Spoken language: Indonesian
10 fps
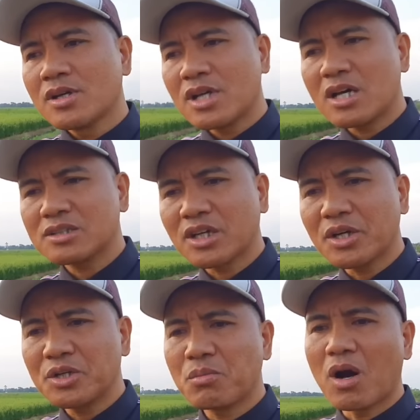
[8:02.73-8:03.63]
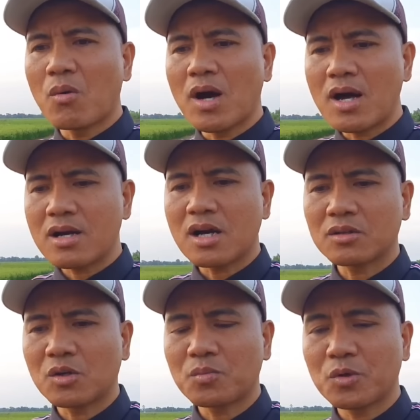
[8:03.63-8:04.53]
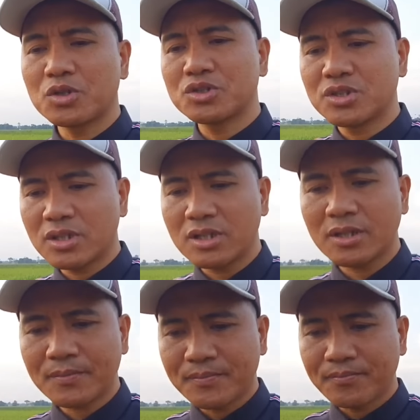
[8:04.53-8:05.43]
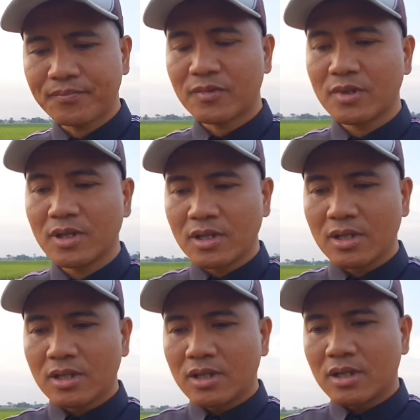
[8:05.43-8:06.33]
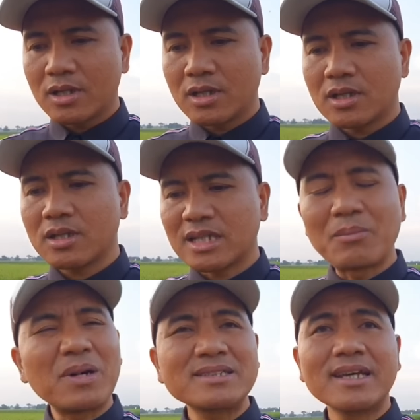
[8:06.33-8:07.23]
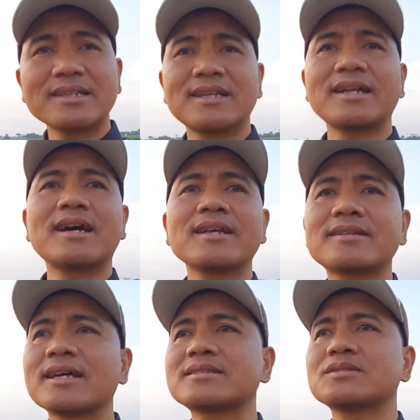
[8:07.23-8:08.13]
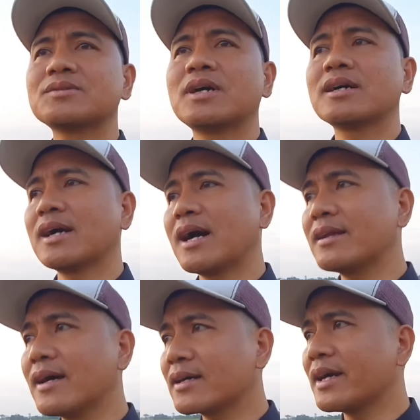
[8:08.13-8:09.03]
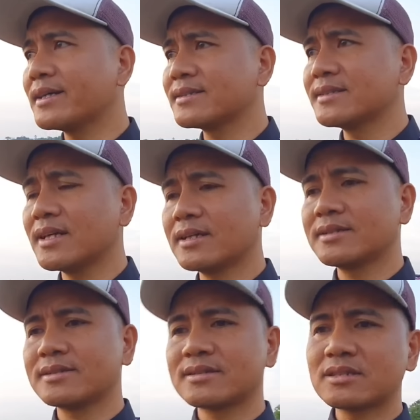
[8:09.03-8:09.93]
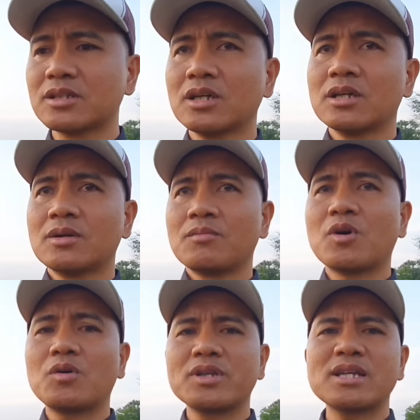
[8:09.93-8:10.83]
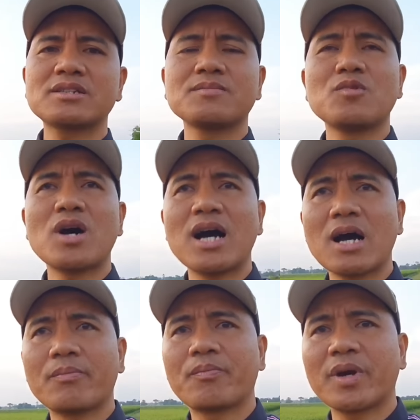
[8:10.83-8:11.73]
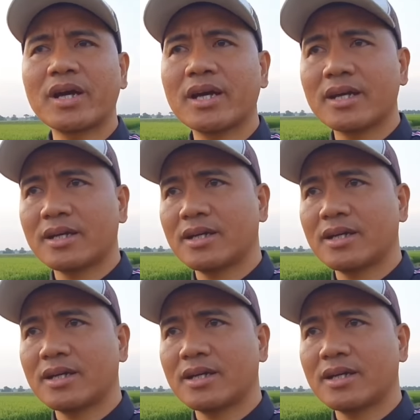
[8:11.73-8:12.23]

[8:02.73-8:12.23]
nah saya dibawa ke kantor polisi eh, tanpa saya sadari tas sudah nggak ada guys ya pokoknya semua HP